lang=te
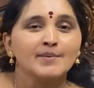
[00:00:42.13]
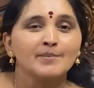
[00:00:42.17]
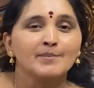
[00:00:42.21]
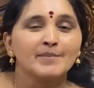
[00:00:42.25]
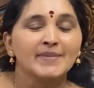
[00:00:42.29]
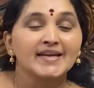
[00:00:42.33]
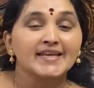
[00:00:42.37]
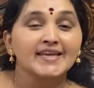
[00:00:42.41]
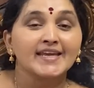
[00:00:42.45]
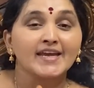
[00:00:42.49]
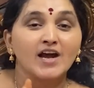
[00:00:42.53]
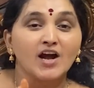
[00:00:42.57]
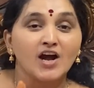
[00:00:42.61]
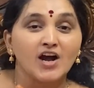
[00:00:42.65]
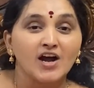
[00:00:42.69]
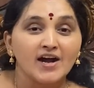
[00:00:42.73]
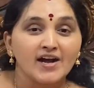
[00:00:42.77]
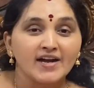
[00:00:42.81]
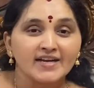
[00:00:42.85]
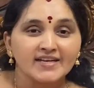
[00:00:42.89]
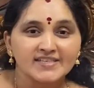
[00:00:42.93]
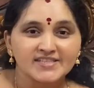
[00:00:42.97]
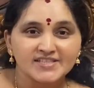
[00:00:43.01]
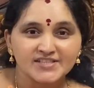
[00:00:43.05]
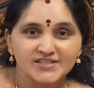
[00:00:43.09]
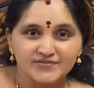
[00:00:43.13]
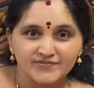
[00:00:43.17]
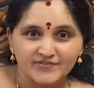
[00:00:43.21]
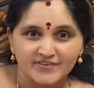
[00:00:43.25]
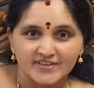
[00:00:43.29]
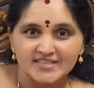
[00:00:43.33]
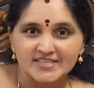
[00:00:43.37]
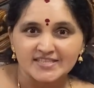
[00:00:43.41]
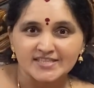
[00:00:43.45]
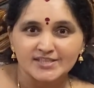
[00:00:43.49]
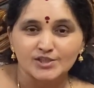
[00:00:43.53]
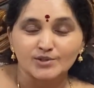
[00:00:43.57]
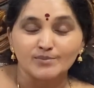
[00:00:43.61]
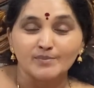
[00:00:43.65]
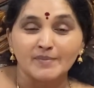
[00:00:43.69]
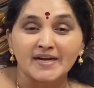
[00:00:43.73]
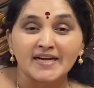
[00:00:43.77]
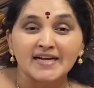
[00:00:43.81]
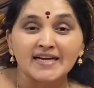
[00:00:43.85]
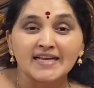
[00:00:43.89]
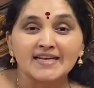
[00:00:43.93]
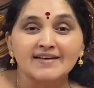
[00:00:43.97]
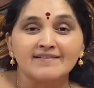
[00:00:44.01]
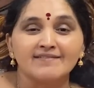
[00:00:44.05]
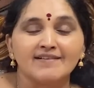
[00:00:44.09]
మనకి ఆగస్ట్ ఫస్ట్
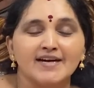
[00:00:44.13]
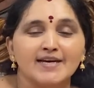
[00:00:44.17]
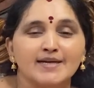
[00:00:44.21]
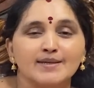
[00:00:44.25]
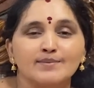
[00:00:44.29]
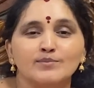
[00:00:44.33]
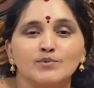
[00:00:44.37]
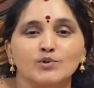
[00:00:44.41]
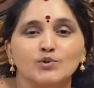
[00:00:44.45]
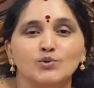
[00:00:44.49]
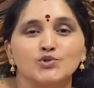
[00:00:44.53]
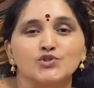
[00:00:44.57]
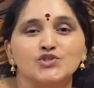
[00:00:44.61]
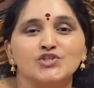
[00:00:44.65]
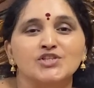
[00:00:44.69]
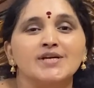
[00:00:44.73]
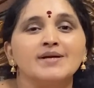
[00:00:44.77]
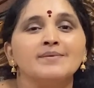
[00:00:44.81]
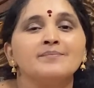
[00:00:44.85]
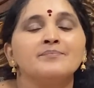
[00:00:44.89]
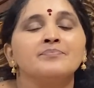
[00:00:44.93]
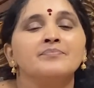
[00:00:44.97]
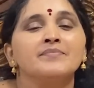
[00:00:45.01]
మంగళవారం రోజున